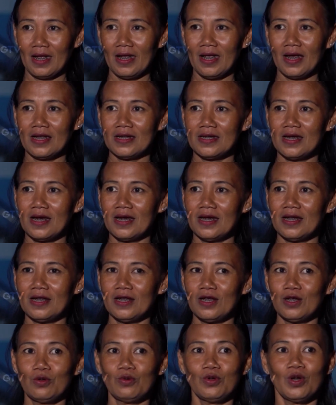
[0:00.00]
Yang
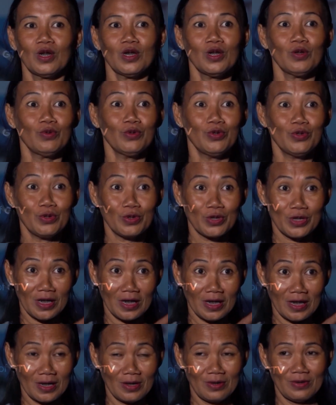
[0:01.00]
jahil itu yang di ujung
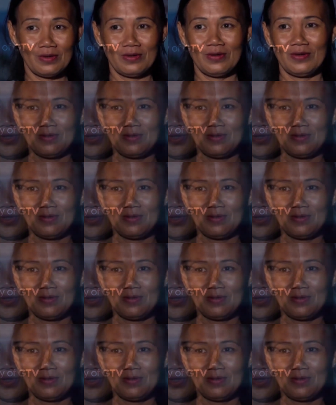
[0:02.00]
sana tuh,